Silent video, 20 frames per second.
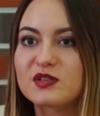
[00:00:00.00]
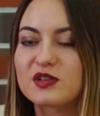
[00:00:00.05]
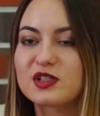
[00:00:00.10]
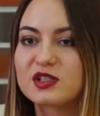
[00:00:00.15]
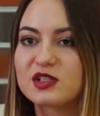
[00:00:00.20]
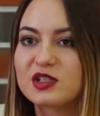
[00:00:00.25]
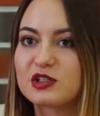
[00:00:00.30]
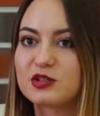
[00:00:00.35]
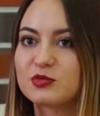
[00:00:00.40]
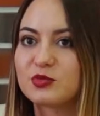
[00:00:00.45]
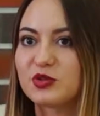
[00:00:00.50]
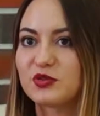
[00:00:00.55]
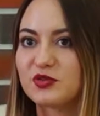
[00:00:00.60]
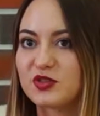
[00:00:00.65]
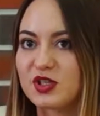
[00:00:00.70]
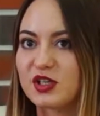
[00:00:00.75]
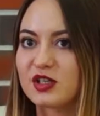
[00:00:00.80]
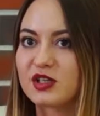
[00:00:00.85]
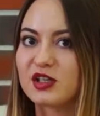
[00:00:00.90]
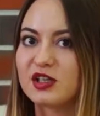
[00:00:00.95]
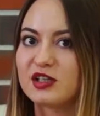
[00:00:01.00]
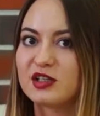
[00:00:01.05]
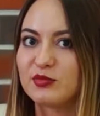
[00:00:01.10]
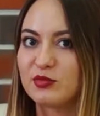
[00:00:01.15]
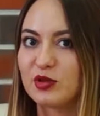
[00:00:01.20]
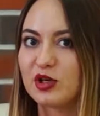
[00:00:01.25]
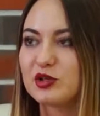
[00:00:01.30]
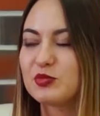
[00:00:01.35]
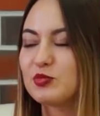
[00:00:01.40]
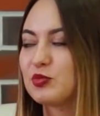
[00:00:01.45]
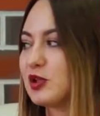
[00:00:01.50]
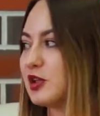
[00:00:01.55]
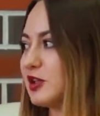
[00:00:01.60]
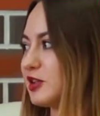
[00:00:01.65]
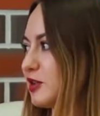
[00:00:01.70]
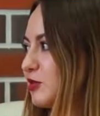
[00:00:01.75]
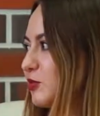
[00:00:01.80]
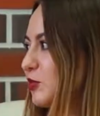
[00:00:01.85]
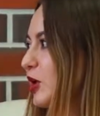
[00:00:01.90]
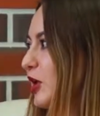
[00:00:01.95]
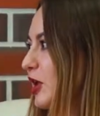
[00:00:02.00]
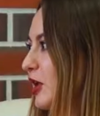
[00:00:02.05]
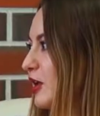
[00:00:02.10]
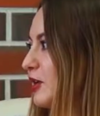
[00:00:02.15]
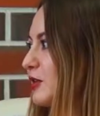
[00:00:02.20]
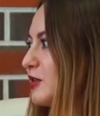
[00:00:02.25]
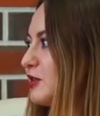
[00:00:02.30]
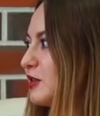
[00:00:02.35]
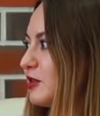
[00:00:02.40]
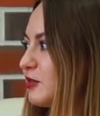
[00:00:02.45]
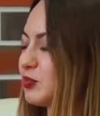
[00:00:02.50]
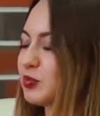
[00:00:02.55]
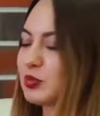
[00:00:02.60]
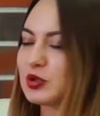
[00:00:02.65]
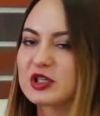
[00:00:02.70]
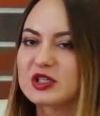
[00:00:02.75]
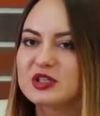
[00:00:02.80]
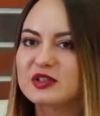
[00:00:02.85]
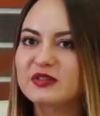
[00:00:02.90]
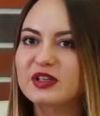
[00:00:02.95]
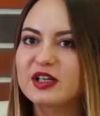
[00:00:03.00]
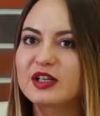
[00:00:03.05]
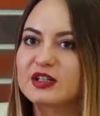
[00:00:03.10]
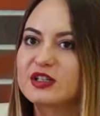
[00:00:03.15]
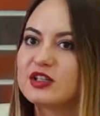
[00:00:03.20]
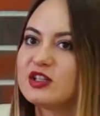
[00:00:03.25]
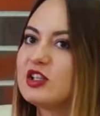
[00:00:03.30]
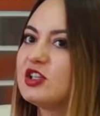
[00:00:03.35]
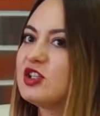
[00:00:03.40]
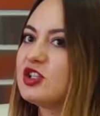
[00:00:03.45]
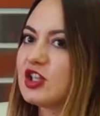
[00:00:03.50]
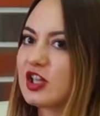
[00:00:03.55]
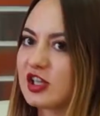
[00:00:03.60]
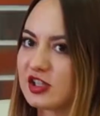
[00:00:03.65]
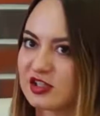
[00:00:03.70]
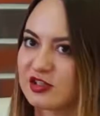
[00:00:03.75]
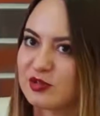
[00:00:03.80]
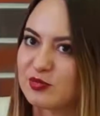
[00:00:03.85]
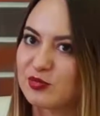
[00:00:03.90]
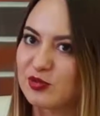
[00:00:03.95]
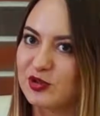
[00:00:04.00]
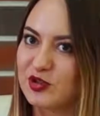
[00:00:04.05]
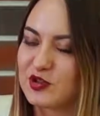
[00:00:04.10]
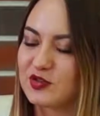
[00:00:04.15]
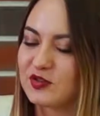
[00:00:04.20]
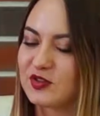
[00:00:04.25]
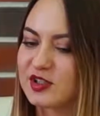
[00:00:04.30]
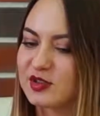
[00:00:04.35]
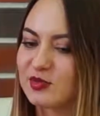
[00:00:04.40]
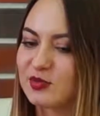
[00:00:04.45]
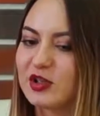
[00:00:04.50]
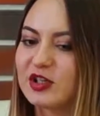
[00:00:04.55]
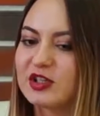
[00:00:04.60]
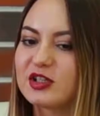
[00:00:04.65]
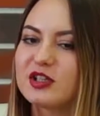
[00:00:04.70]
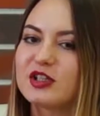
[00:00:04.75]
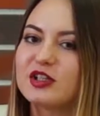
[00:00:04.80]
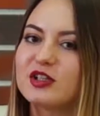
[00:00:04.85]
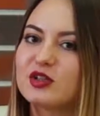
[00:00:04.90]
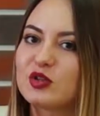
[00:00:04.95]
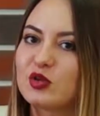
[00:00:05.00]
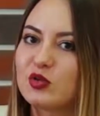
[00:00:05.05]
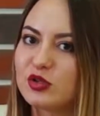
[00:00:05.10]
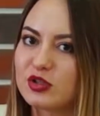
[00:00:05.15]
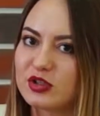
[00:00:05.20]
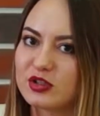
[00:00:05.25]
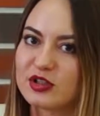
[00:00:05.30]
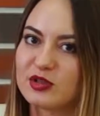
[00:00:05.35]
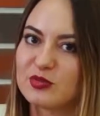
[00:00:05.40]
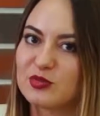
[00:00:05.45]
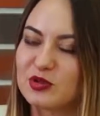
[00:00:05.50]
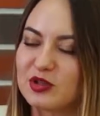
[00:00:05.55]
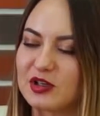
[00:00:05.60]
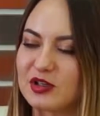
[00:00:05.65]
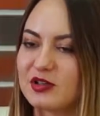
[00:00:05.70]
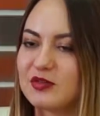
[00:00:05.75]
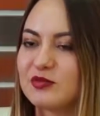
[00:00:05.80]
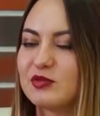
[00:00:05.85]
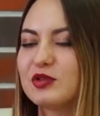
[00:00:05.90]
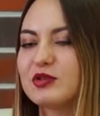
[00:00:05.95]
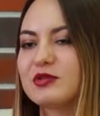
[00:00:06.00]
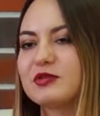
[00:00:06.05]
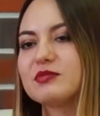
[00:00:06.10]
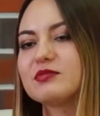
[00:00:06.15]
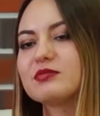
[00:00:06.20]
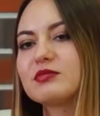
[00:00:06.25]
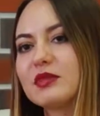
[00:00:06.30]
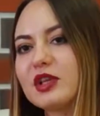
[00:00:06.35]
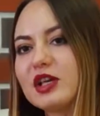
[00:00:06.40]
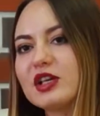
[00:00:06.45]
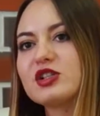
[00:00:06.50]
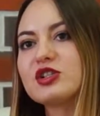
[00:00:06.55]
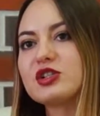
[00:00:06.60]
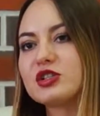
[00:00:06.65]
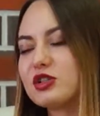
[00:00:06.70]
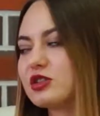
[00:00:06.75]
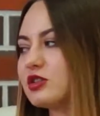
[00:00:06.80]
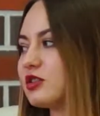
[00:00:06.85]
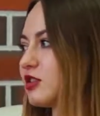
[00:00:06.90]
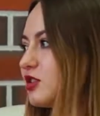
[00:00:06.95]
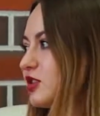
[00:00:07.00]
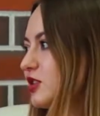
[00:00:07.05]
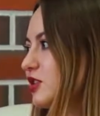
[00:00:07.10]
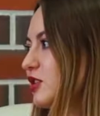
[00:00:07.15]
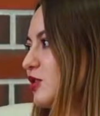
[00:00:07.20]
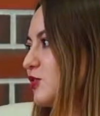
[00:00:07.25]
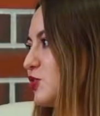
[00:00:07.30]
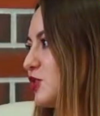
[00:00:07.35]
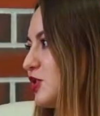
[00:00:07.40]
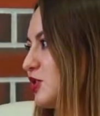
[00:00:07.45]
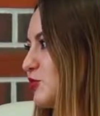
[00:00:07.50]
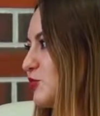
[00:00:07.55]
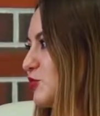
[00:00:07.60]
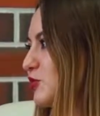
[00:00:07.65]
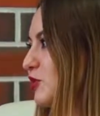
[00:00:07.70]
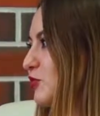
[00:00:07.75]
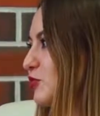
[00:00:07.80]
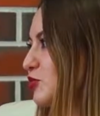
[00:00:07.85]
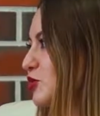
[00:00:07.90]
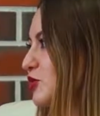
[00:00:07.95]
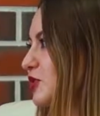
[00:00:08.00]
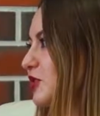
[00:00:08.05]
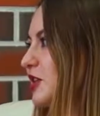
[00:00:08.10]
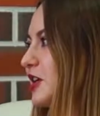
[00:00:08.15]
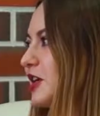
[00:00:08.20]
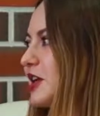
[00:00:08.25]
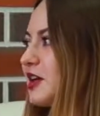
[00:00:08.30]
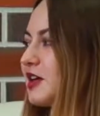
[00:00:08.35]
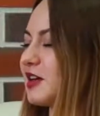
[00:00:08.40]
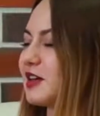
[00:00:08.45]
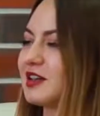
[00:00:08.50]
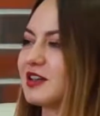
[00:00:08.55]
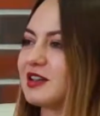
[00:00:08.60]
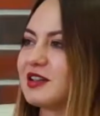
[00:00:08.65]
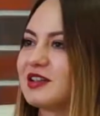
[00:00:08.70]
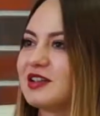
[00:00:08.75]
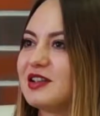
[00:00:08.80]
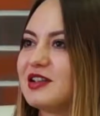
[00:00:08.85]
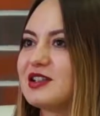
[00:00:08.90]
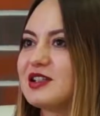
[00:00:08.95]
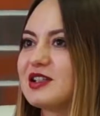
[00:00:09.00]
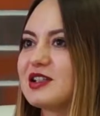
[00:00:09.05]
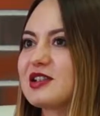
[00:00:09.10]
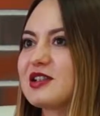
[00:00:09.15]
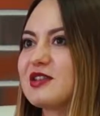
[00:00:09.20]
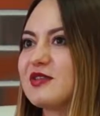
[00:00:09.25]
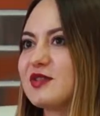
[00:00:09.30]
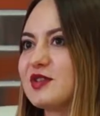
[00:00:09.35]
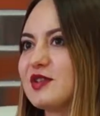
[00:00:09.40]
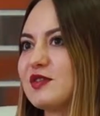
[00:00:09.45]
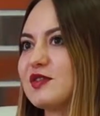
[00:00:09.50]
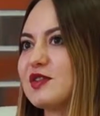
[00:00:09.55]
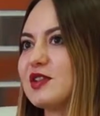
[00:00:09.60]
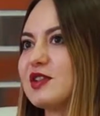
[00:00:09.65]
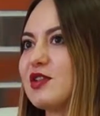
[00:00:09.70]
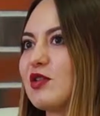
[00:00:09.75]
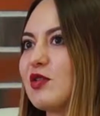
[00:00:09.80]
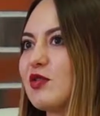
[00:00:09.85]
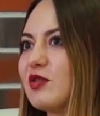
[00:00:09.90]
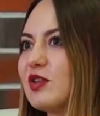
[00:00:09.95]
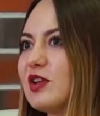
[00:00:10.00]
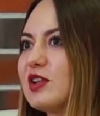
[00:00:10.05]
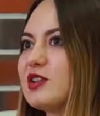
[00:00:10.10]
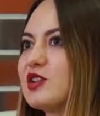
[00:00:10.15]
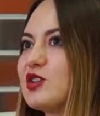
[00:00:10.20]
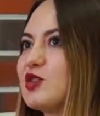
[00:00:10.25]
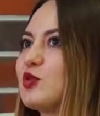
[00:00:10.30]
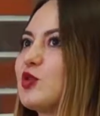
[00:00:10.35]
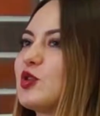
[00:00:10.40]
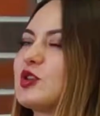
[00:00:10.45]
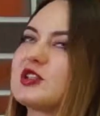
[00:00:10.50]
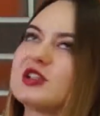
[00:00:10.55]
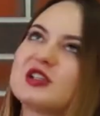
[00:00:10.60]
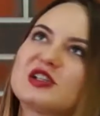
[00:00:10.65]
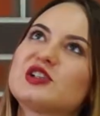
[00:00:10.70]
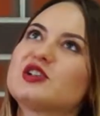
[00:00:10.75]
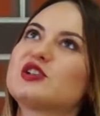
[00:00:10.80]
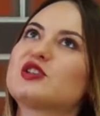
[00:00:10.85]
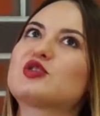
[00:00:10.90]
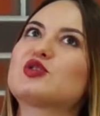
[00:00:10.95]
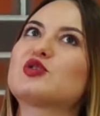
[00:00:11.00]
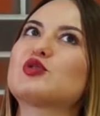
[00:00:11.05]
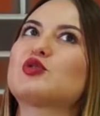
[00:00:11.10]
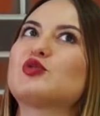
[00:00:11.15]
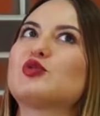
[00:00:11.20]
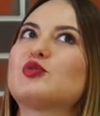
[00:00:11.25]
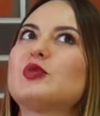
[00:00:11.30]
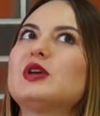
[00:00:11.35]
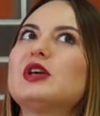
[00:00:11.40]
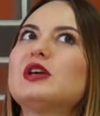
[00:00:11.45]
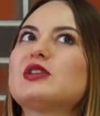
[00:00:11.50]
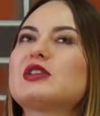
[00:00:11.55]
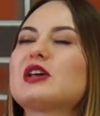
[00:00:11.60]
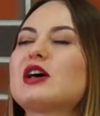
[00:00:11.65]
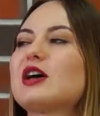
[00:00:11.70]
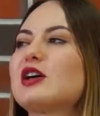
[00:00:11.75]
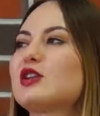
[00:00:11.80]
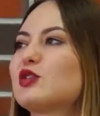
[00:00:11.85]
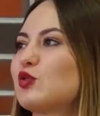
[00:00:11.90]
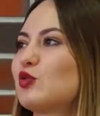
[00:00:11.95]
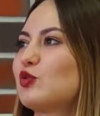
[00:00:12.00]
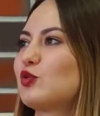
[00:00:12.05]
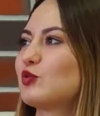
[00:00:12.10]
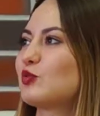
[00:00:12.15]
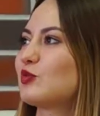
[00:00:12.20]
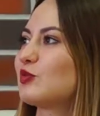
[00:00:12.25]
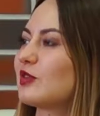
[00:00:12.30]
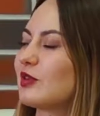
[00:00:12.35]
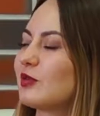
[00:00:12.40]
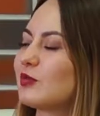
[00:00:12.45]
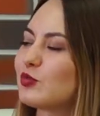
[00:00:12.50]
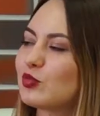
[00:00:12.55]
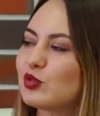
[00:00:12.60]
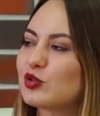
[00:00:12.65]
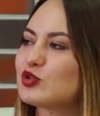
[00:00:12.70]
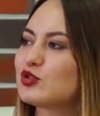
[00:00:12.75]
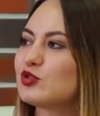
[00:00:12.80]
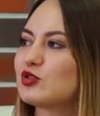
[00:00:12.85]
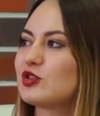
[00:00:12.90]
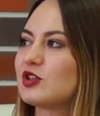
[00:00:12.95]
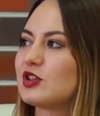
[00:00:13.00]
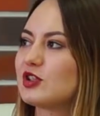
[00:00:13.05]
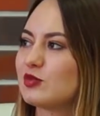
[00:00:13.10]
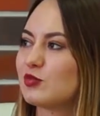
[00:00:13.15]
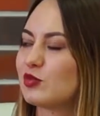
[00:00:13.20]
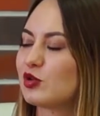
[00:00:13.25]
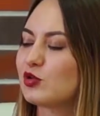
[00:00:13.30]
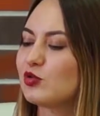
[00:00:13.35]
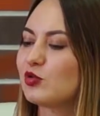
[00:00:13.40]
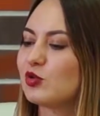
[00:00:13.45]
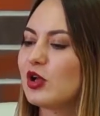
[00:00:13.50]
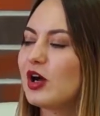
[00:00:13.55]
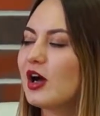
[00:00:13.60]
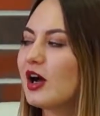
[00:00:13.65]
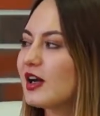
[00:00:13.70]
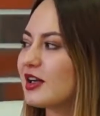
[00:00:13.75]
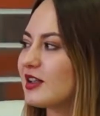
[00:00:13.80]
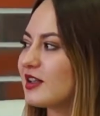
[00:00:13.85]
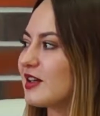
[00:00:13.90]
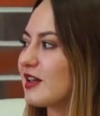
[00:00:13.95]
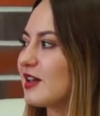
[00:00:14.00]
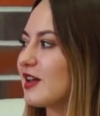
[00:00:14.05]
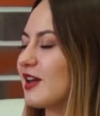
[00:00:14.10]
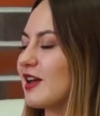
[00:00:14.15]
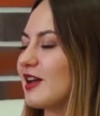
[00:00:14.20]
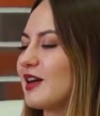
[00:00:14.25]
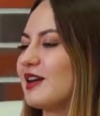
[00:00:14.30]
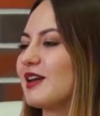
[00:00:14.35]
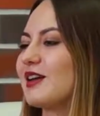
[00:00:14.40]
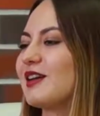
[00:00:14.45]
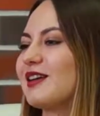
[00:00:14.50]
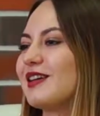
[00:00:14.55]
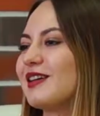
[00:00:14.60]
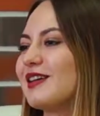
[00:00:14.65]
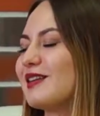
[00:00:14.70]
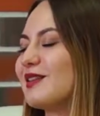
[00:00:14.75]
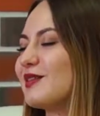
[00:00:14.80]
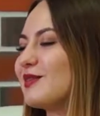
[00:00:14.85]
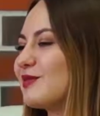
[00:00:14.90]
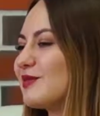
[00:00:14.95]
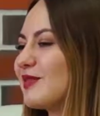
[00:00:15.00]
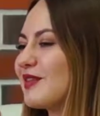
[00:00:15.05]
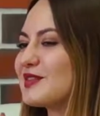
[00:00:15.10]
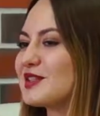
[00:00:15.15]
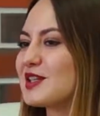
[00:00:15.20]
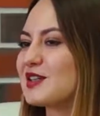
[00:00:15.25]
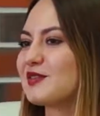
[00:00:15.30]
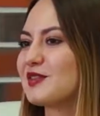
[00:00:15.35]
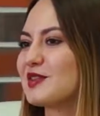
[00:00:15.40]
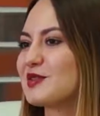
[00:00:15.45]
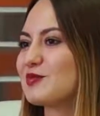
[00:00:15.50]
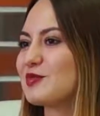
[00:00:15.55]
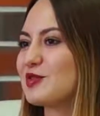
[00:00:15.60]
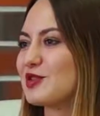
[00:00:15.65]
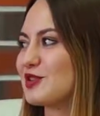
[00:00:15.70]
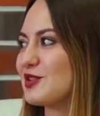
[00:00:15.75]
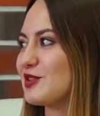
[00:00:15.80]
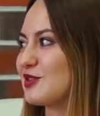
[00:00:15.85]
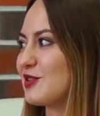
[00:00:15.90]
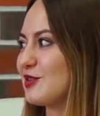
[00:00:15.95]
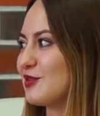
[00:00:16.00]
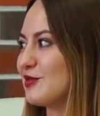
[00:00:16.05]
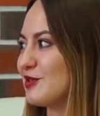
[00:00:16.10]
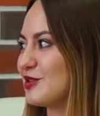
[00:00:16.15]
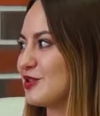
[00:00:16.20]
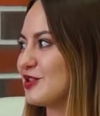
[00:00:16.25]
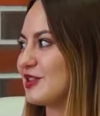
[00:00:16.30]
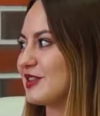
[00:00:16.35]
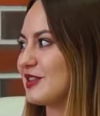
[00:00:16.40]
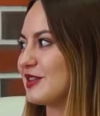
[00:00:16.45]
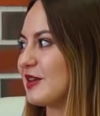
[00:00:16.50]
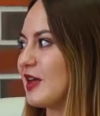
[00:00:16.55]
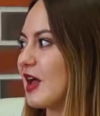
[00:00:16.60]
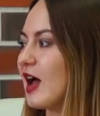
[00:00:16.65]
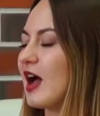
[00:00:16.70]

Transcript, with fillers: в гостях профессиональный маг, при этом призывает не часто пользоваться магией, только на благо. Вот неожиданно на самом деле, потому что, э, естественно, все всегда уверены, что если человек что-то умеет, то он там, пользуется этим регулярно, э, во всех возможных случае. случаях.